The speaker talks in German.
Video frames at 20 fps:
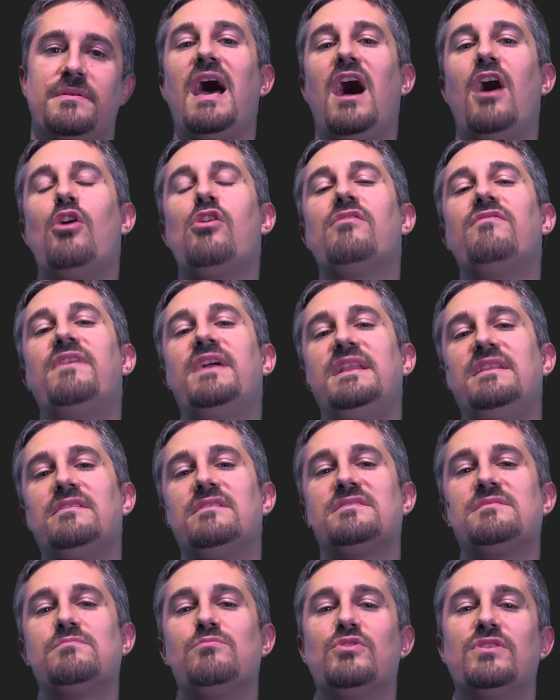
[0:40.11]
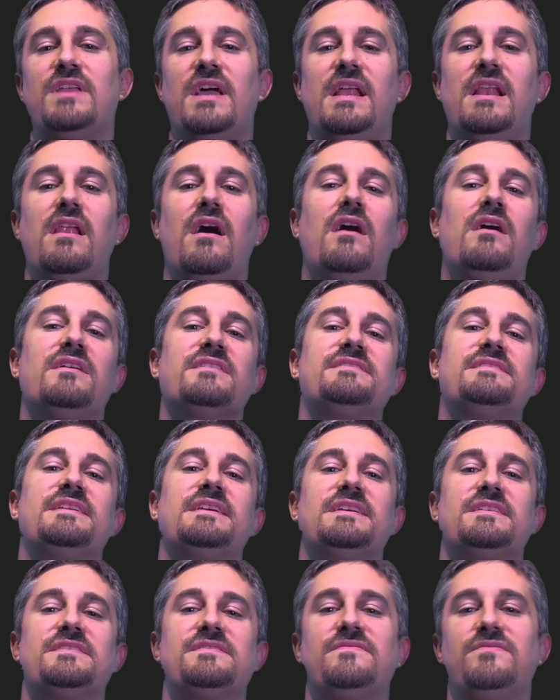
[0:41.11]
Auch wenn das Modell
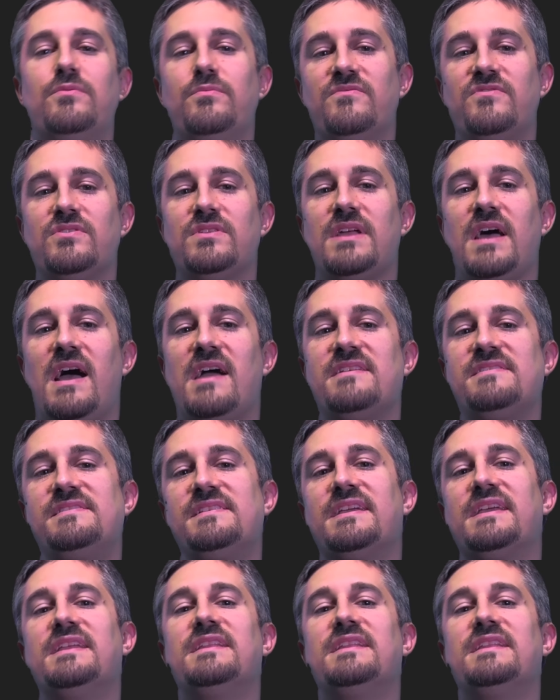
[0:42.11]
ACX35